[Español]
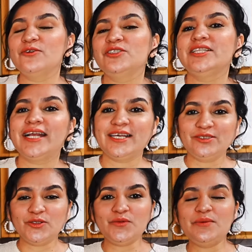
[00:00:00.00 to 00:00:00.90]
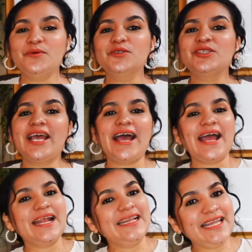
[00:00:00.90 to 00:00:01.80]
cosita que estuvimos
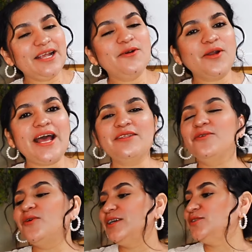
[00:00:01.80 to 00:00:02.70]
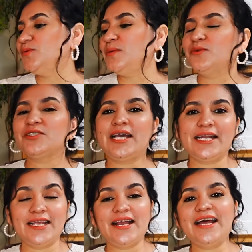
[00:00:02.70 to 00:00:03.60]
decorando, que estuvimos
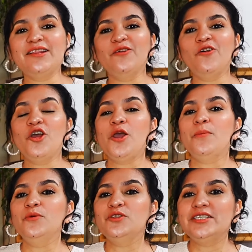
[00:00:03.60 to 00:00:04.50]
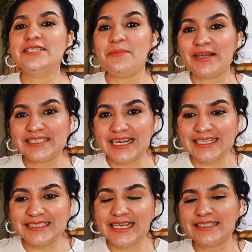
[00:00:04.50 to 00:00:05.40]
agregando. Muchísimas
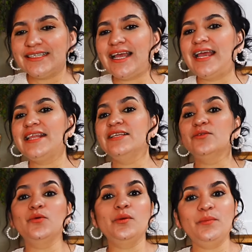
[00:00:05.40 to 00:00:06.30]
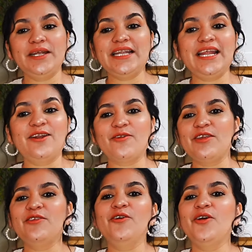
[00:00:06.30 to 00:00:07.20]
gracias. Ahí disculpen el
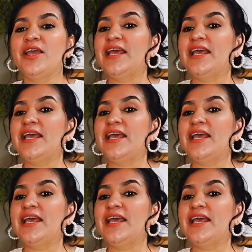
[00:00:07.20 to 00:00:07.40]
ruido.